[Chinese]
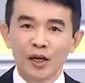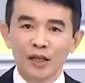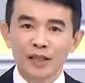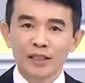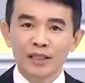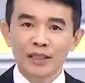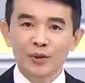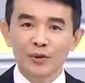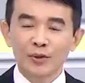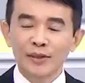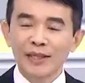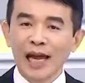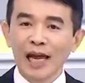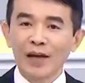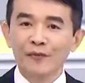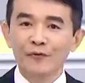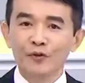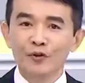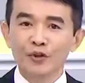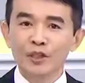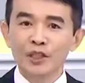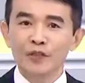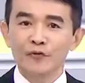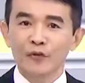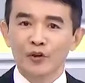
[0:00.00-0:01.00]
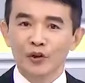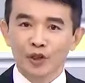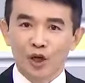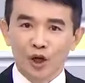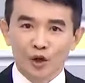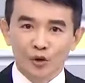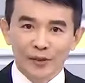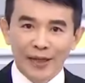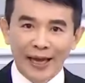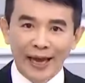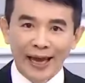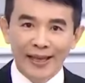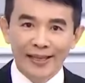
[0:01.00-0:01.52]
至于台风是否
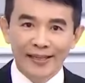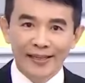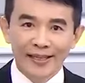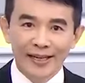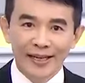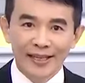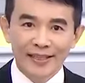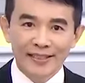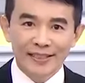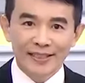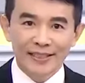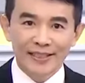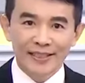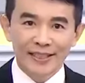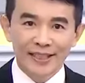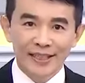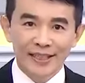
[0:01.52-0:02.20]
扰台呢？记